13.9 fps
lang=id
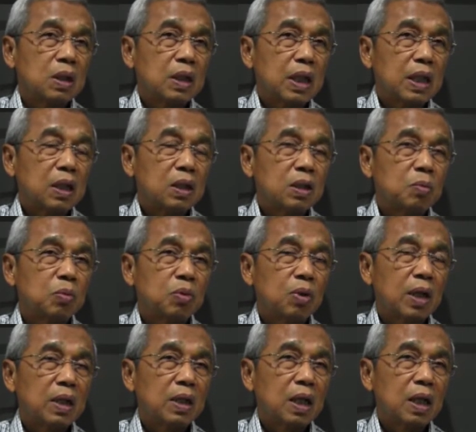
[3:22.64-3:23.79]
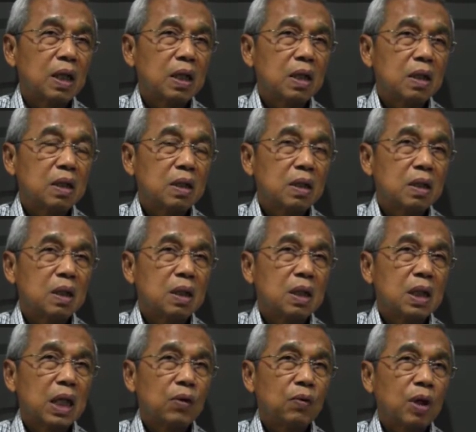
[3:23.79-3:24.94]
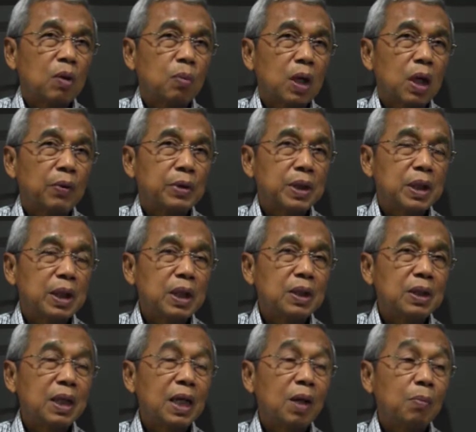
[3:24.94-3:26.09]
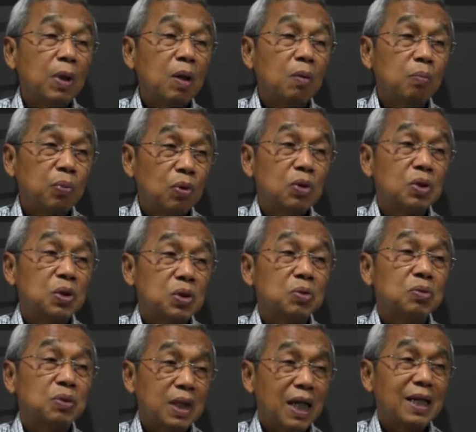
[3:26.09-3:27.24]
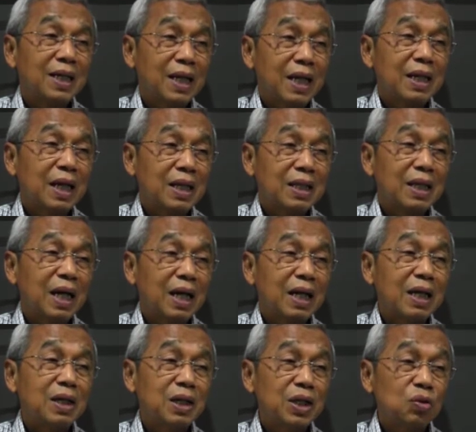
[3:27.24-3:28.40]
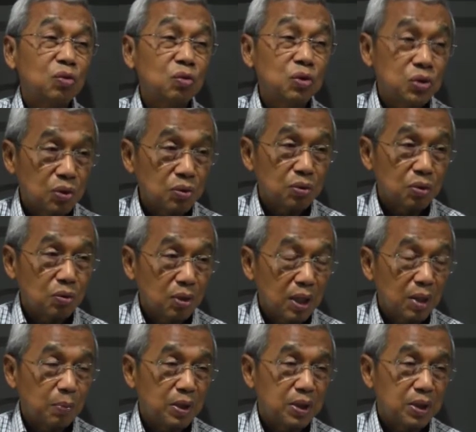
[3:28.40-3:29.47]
Jadi kesimpulannya Dewan Pengawas ini siapapun juga yang nanti akan ditunjuk oleh